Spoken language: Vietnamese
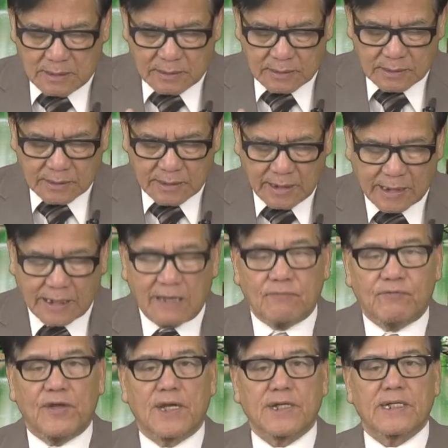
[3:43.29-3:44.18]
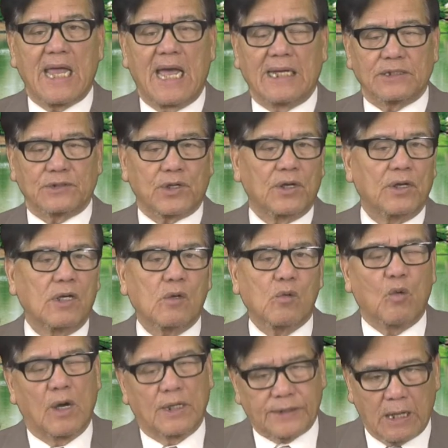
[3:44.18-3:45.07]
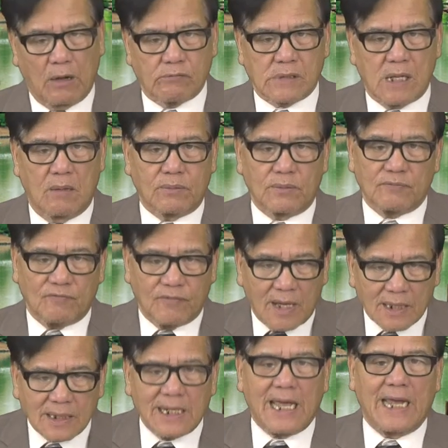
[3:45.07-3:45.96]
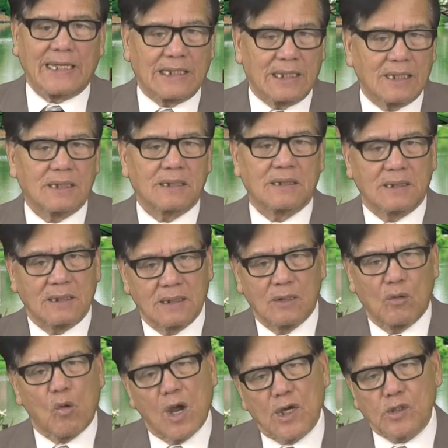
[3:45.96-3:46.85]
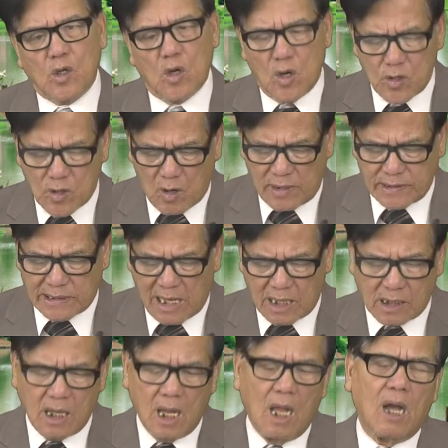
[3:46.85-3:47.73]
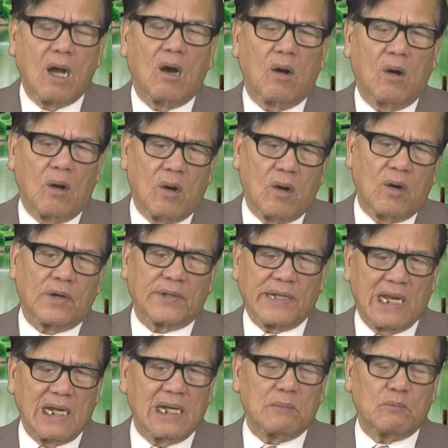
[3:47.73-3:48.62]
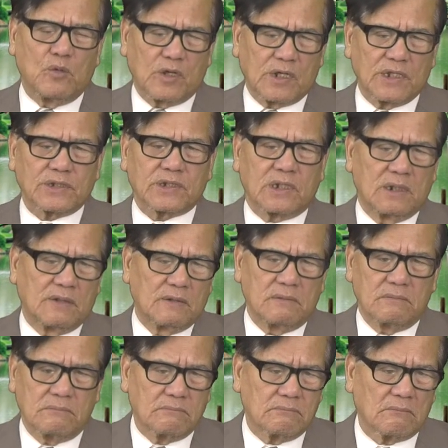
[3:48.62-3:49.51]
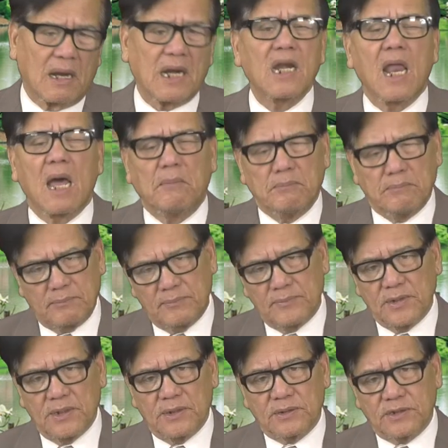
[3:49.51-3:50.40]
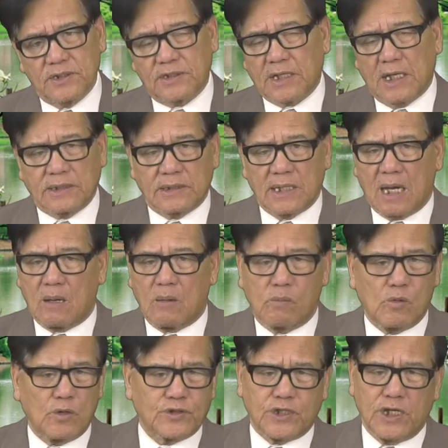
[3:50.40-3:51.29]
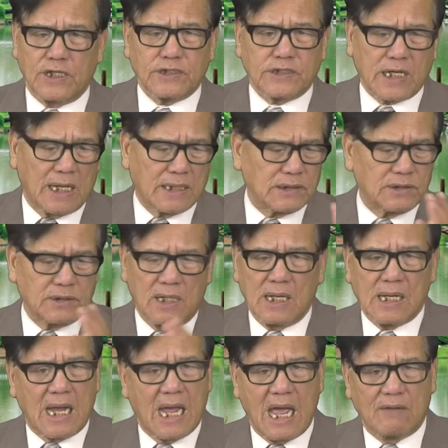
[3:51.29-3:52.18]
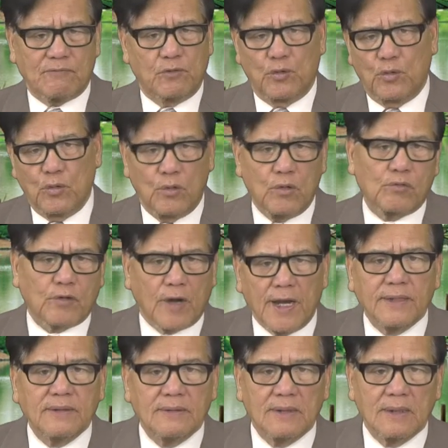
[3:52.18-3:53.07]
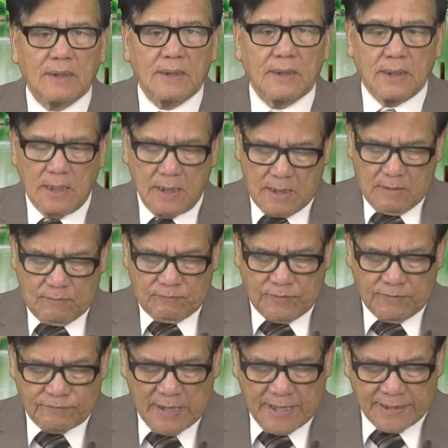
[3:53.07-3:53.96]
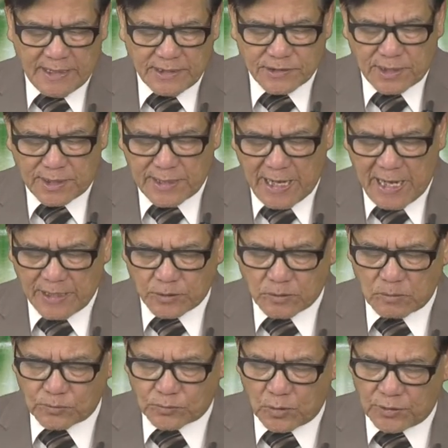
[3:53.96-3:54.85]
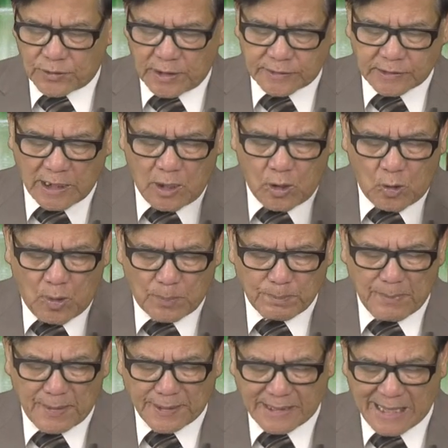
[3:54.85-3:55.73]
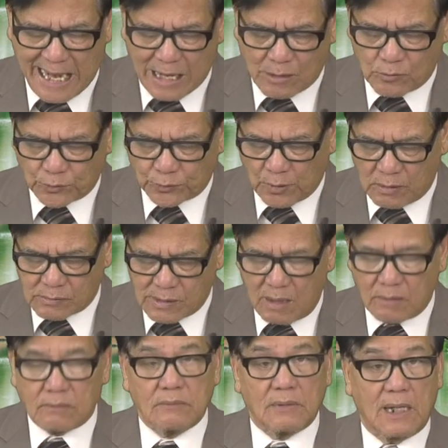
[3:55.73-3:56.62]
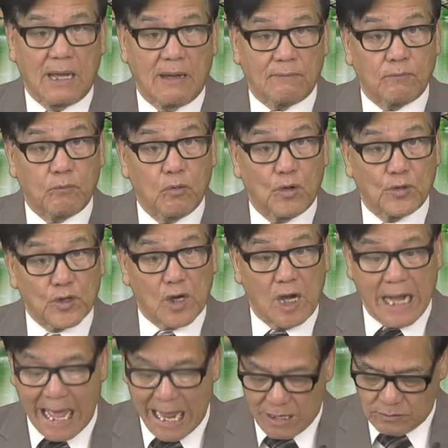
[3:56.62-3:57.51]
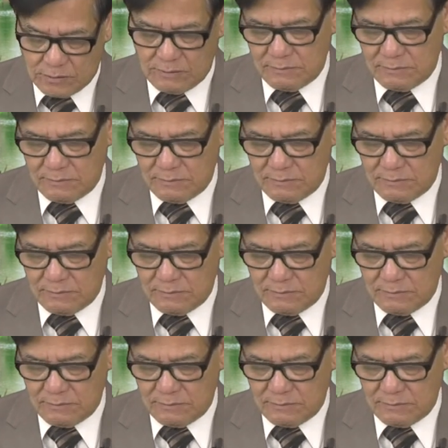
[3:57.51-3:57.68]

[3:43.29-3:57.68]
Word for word: thì cái viên đại sứ của Tàu Cộng vẫn lại ngoan cố nói rằng ồ, đấy là một cái sự bắn lầm, chứ thật ra không có chiến tranh giữa Nga và Ukraine. Vì vậy đến giờ này chúng tôi đã thấy lột mặt nạ của Tàu Cộng là vua nói láo.